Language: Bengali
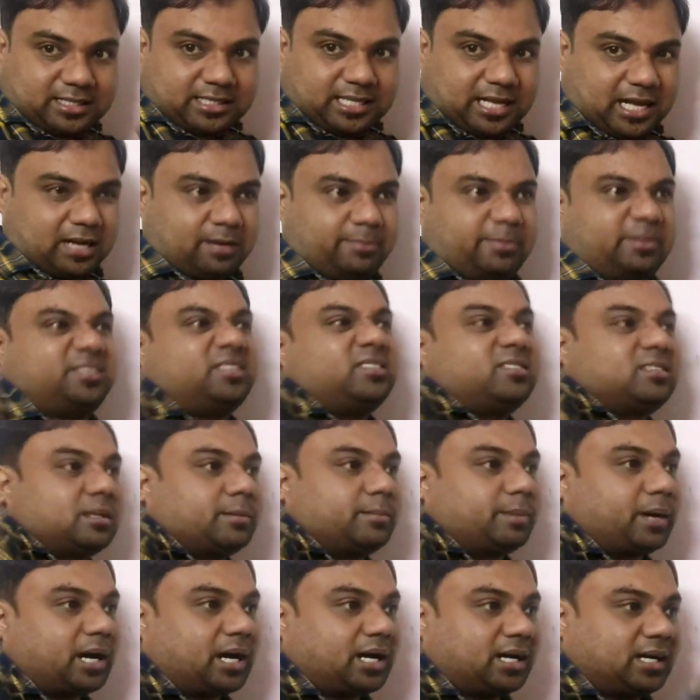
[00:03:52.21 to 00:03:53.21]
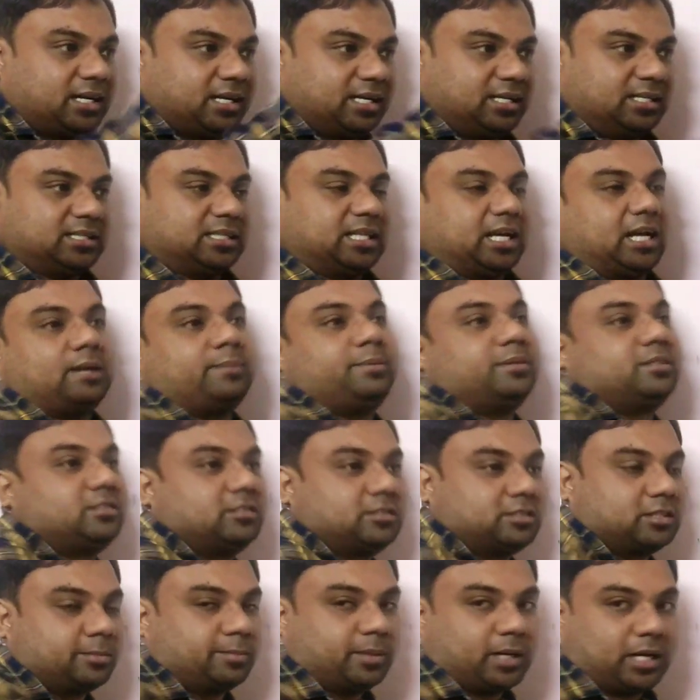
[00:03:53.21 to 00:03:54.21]
তার বেসিসে ভাগ তার
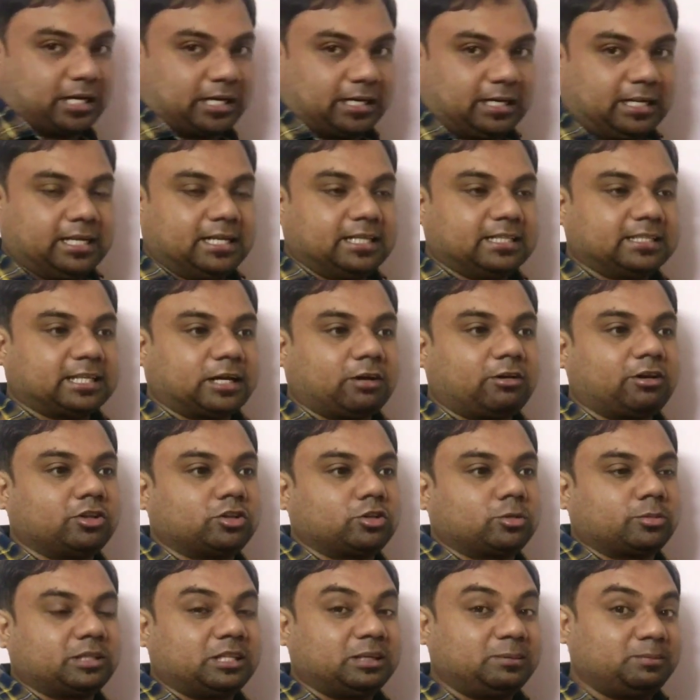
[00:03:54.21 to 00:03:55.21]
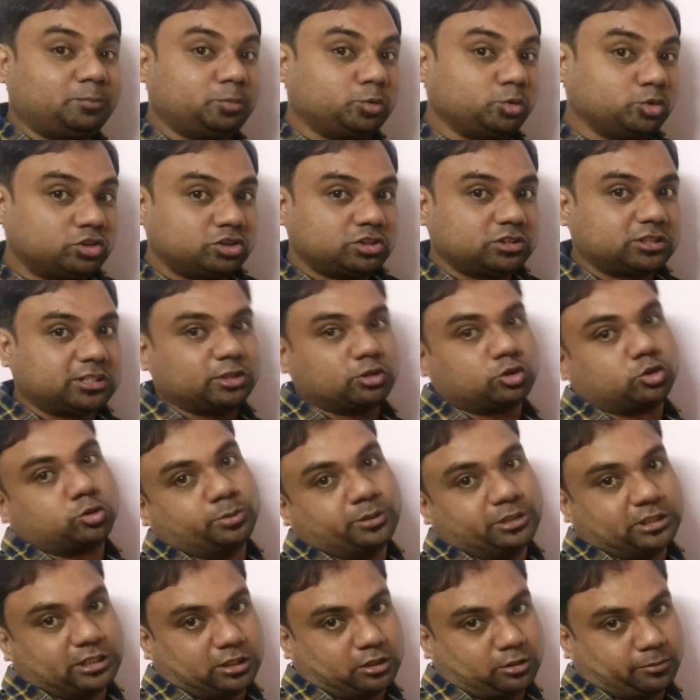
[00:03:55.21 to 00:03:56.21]
বেসিসে ভাগ তাহলে তোমাদের বুঝতে
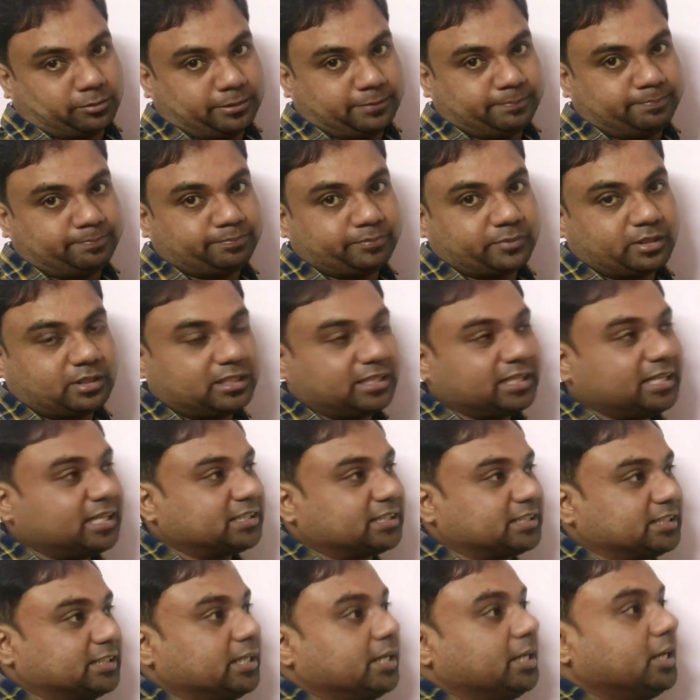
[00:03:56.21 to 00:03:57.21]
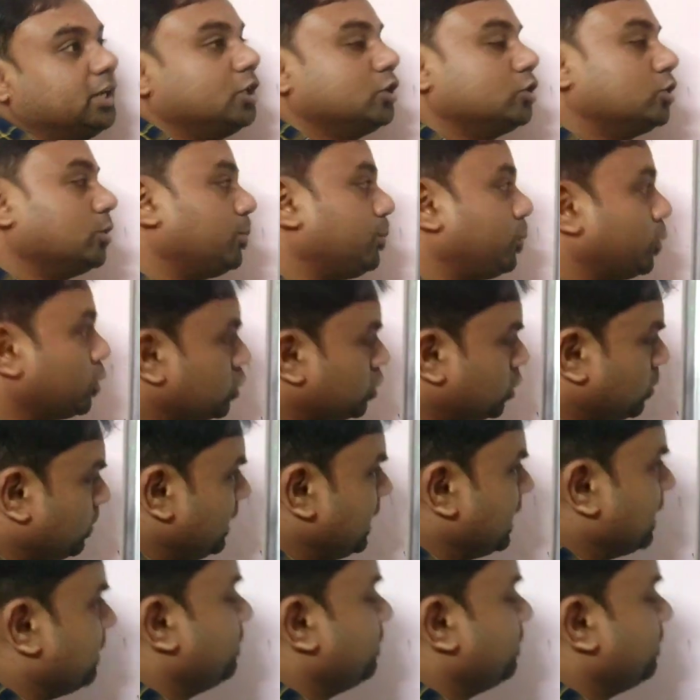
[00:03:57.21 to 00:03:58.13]
সুবিধা হবে ঠিক আছে তো প্রথমেই